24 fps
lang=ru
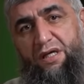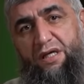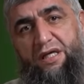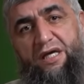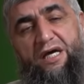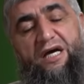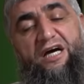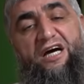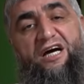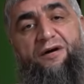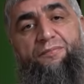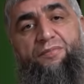
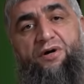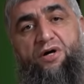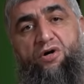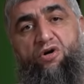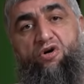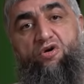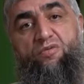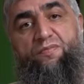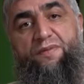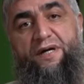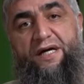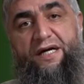«Я Аба
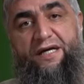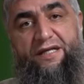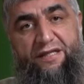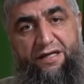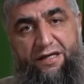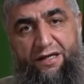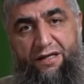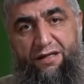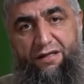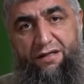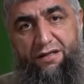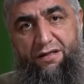
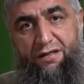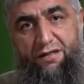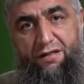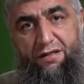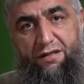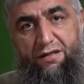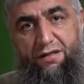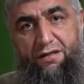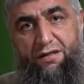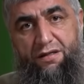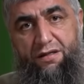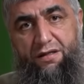Убайда,
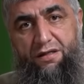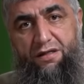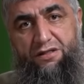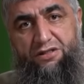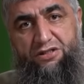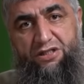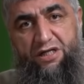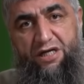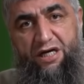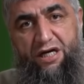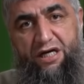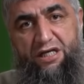
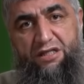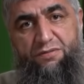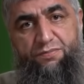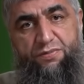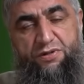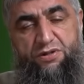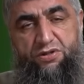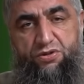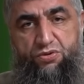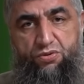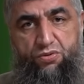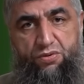джахид
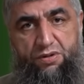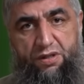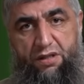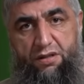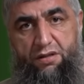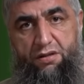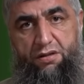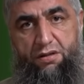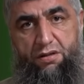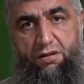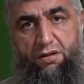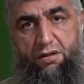
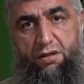бисунан».